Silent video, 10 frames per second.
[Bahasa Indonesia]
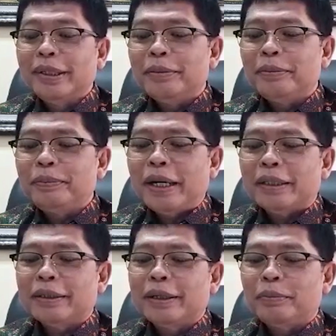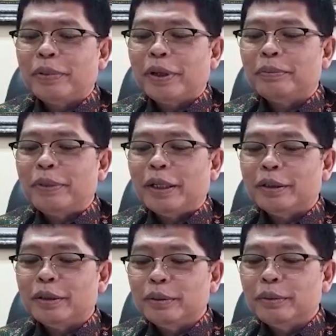empat geprek
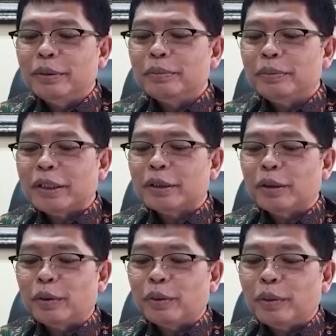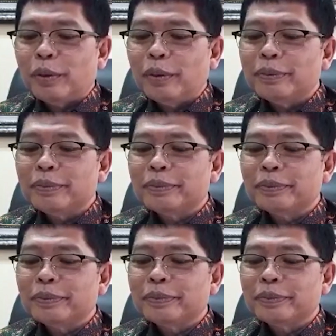bensu plus logo
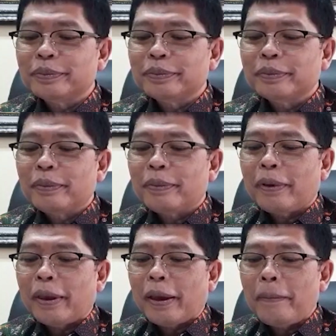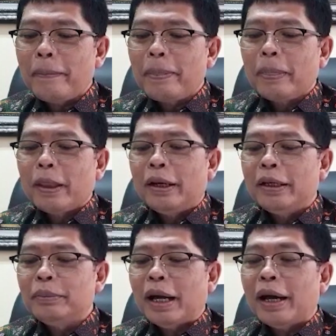ya
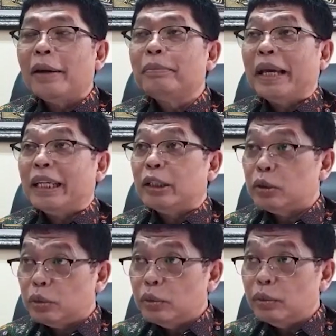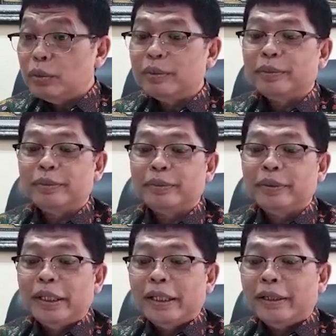lima bensu
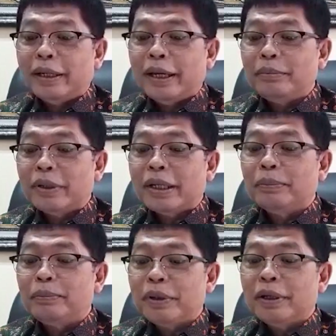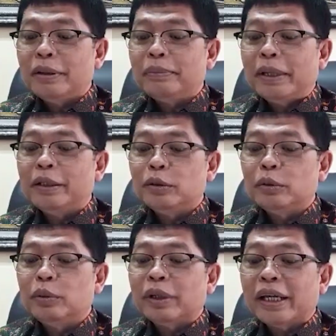enam geprek
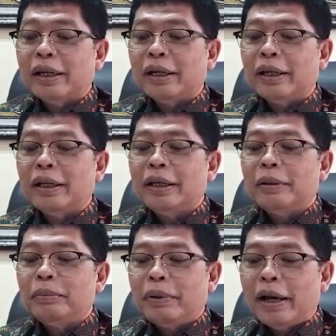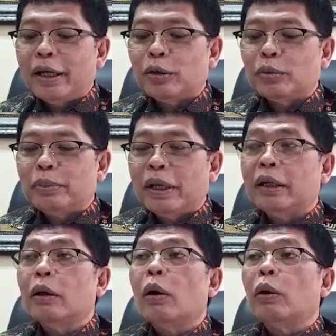bensu real by
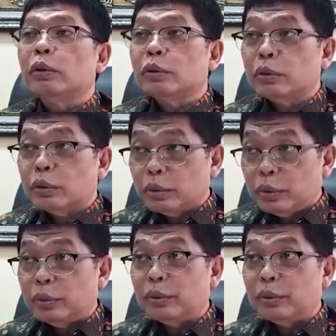Ruben Onsu